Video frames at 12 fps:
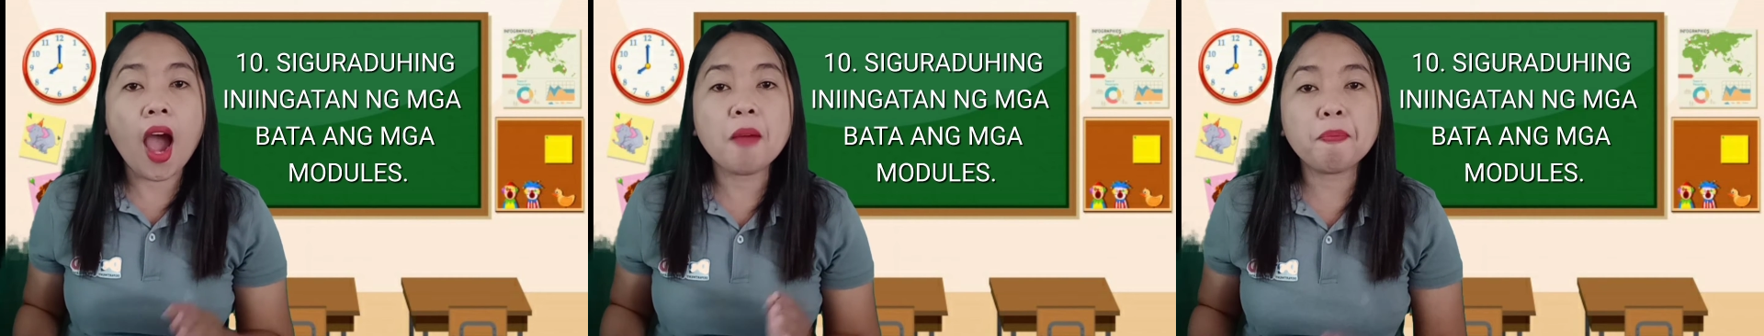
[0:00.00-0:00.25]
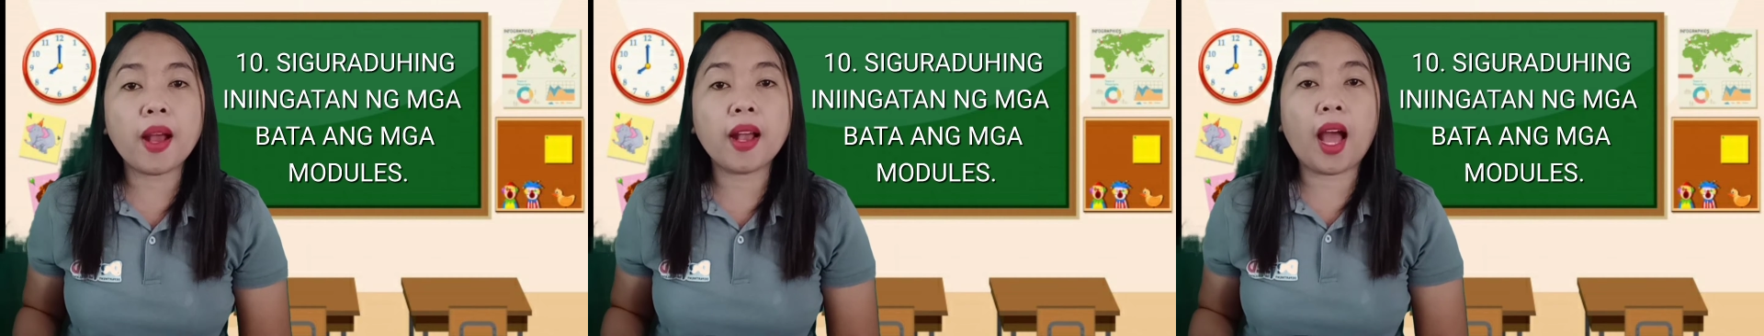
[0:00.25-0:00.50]

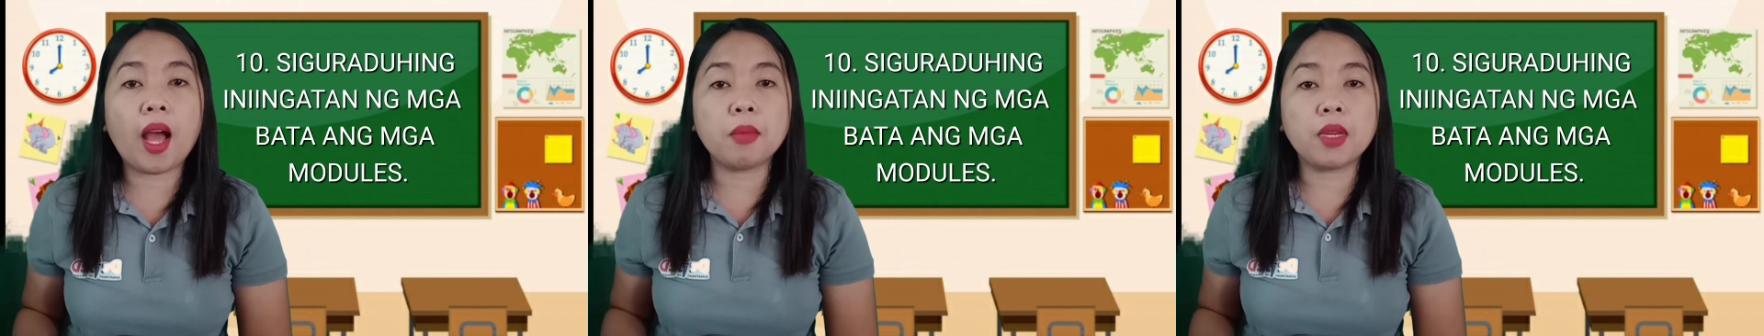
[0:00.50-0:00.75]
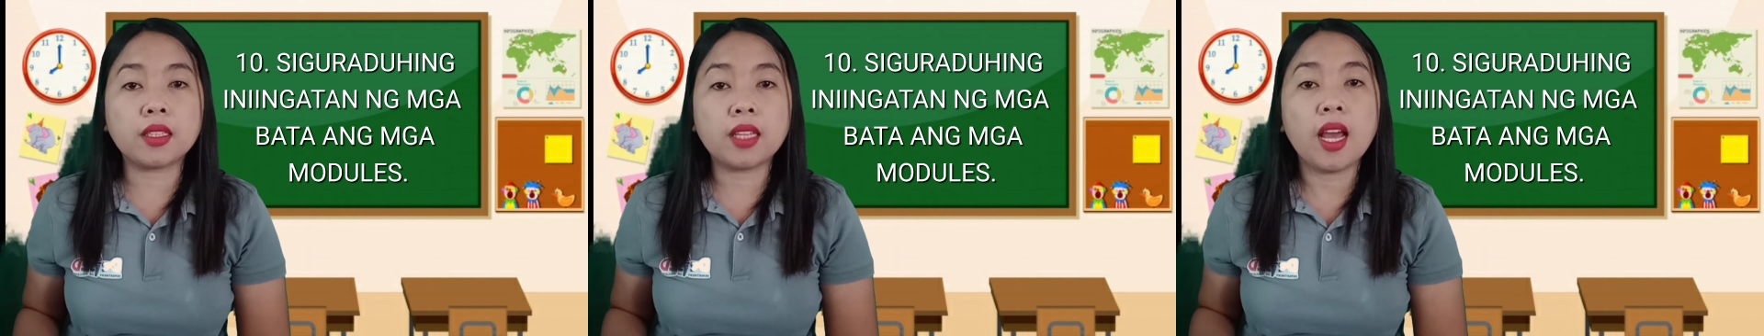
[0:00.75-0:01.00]
ang
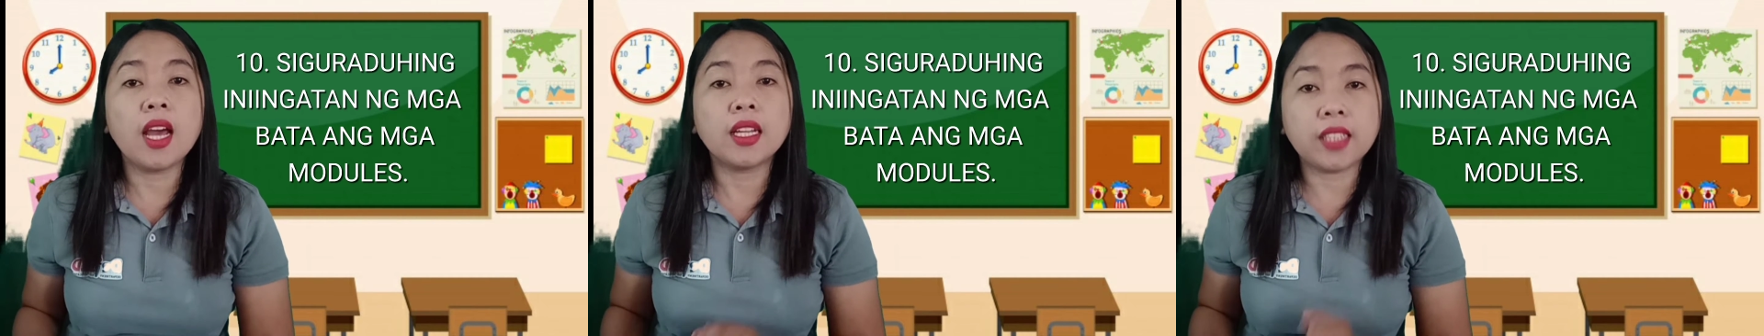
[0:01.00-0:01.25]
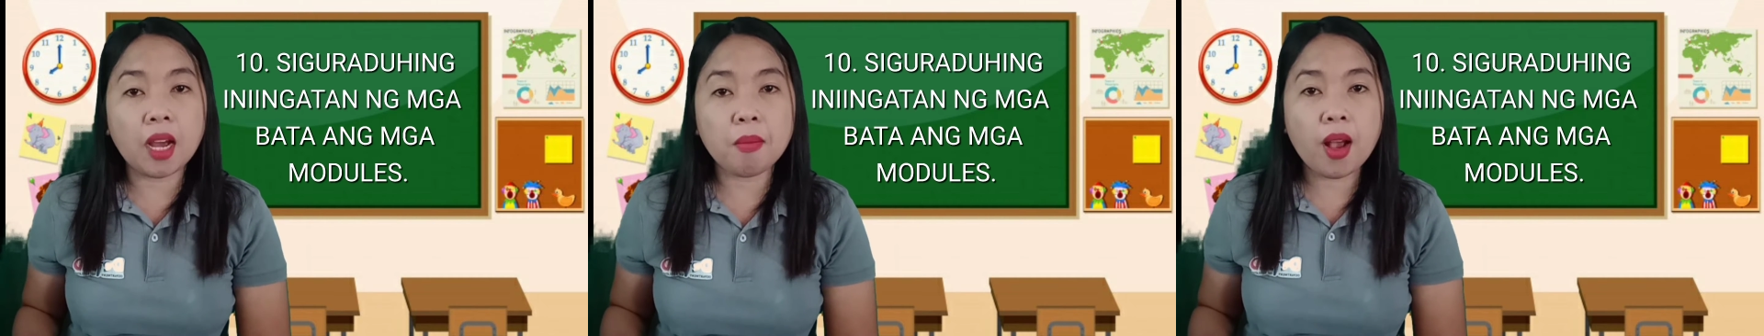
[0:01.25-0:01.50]
paggamit
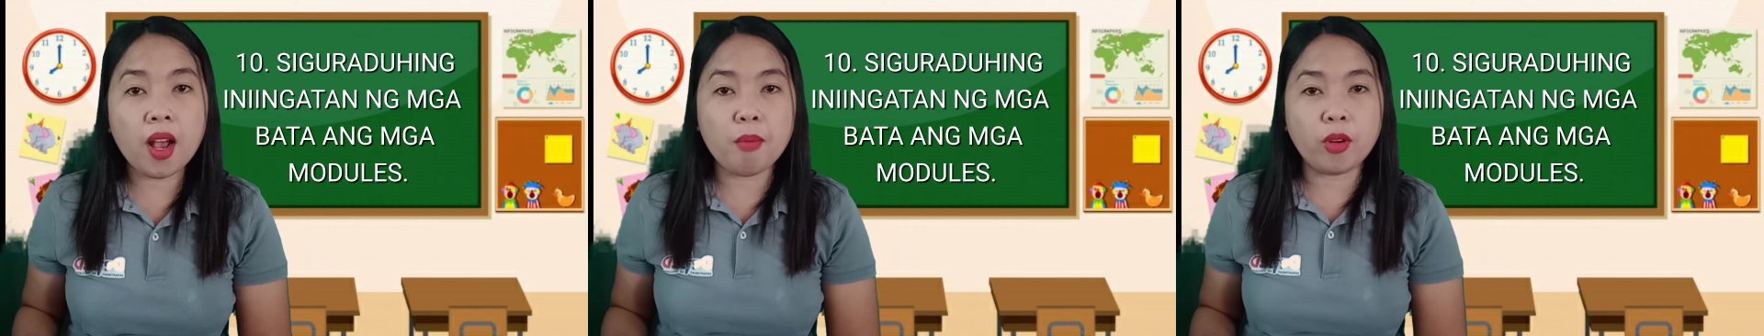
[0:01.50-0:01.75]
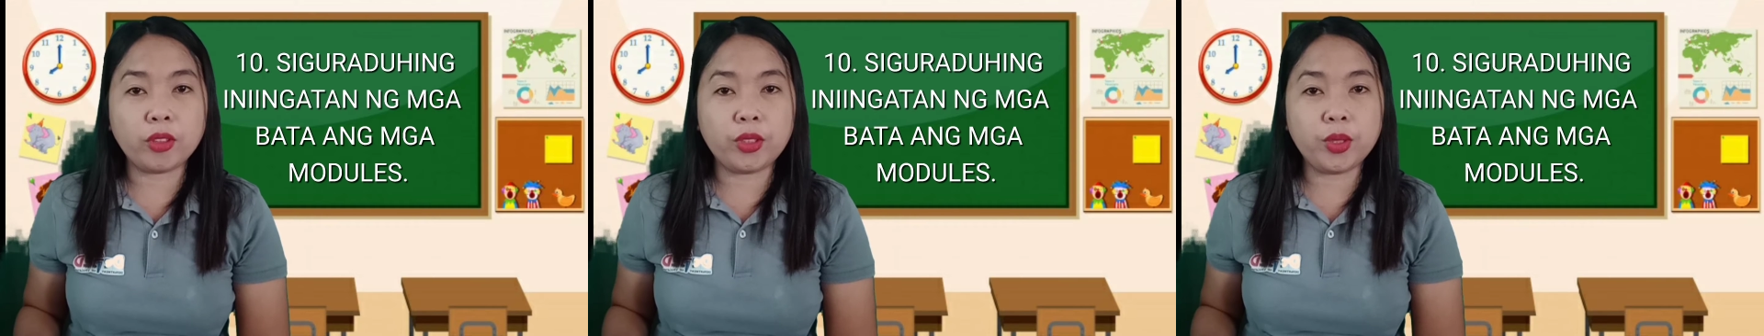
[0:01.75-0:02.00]
ng
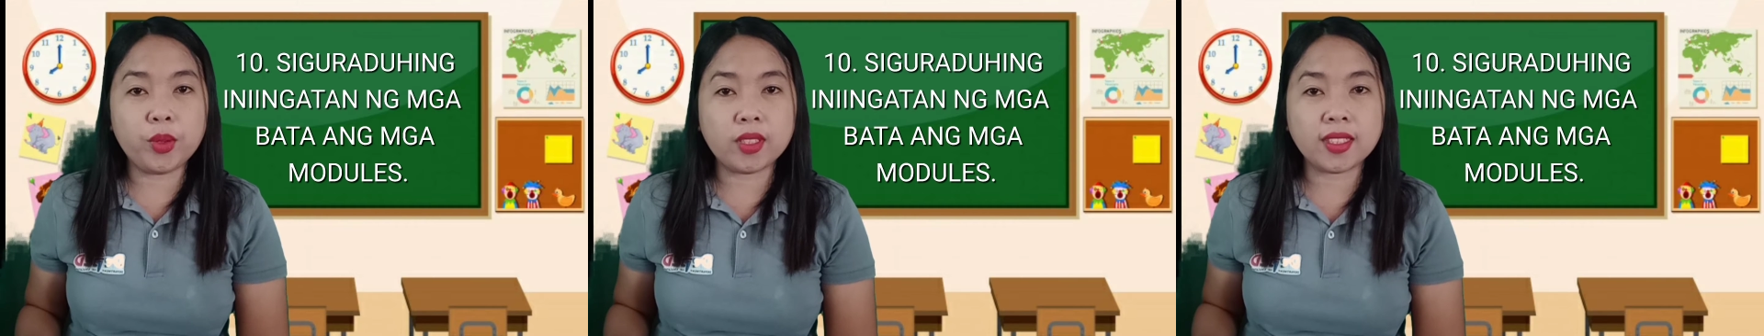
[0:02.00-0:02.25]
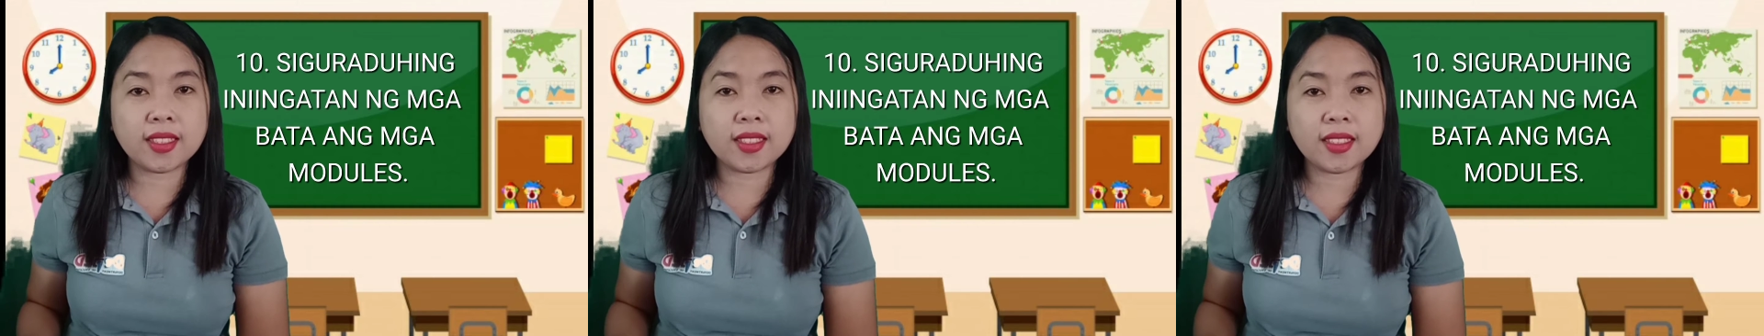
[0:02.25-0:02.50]
mga
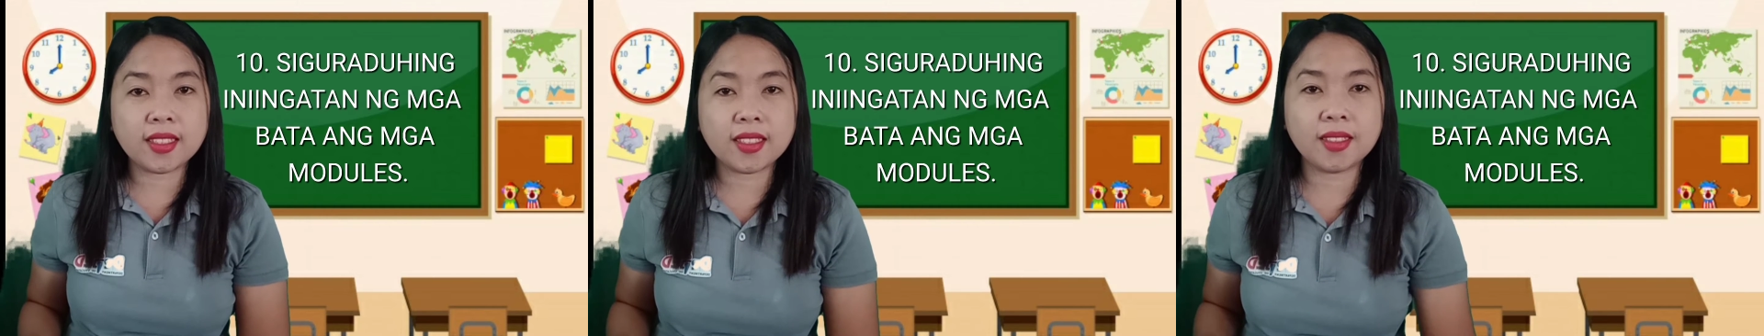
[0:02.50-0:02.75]
modules.